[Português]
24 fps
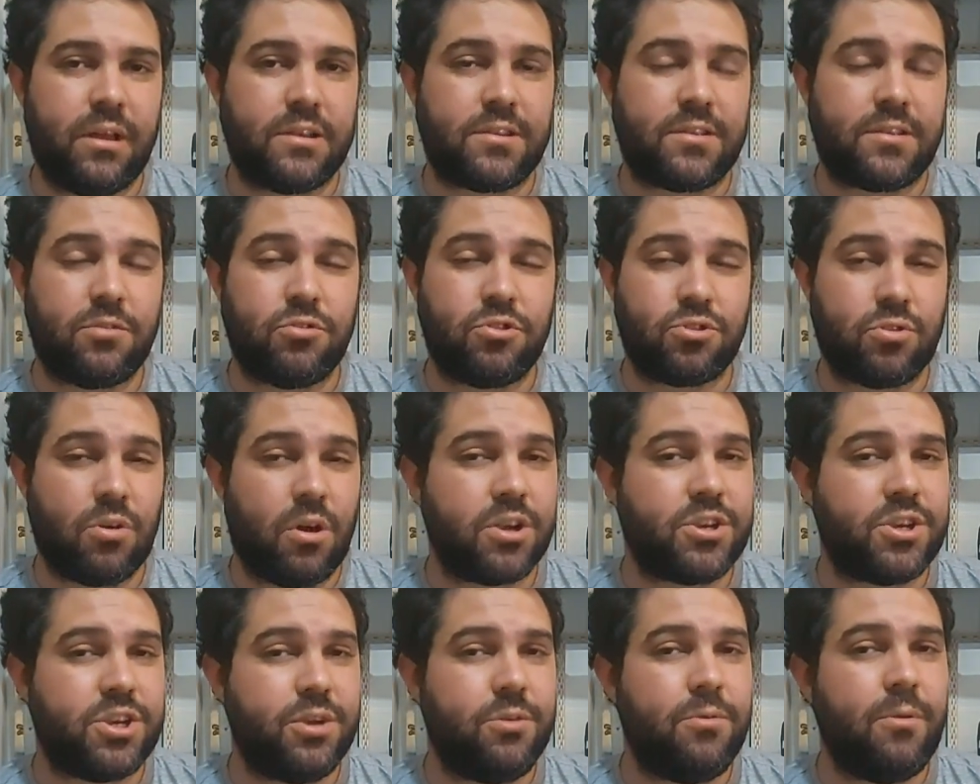acho que o
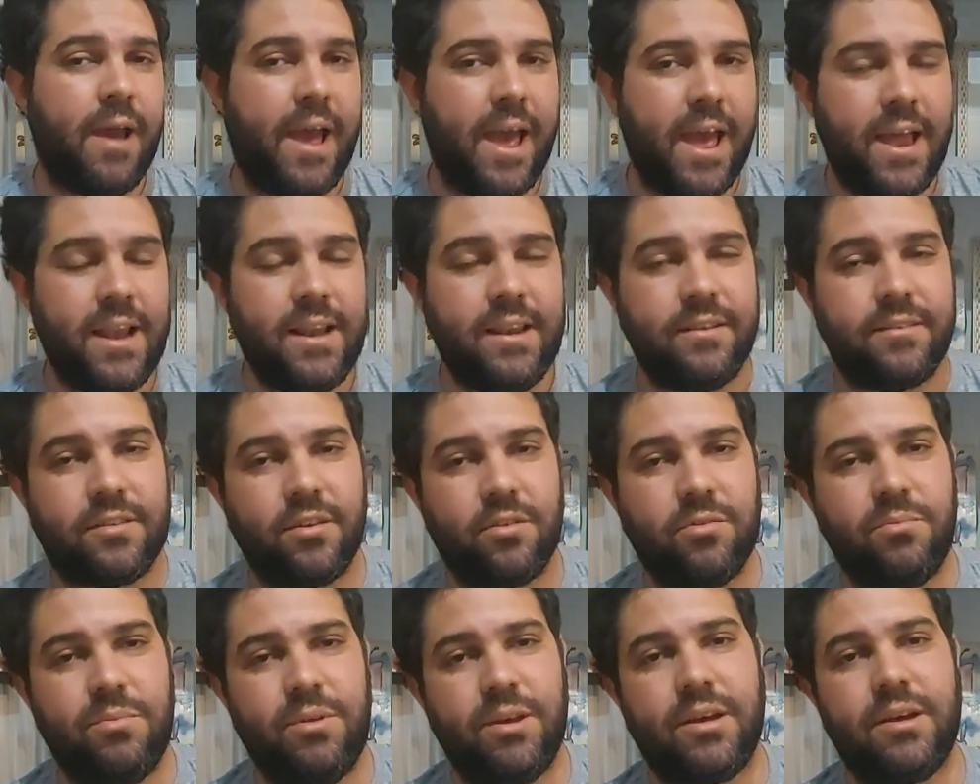escortinho L, se
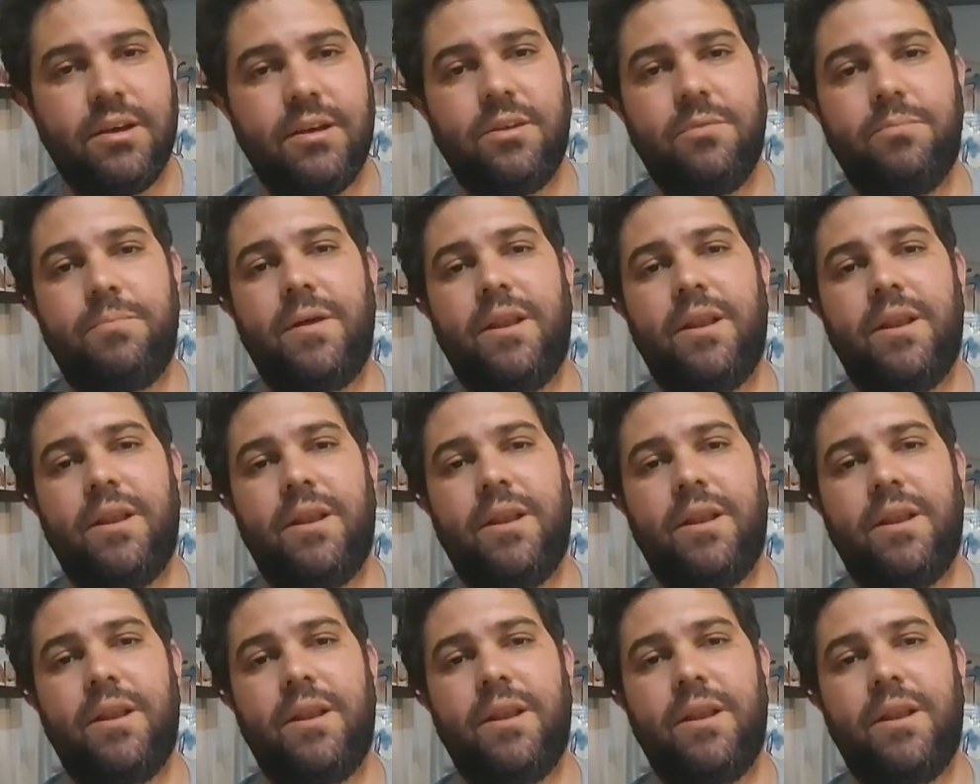eu não me engano,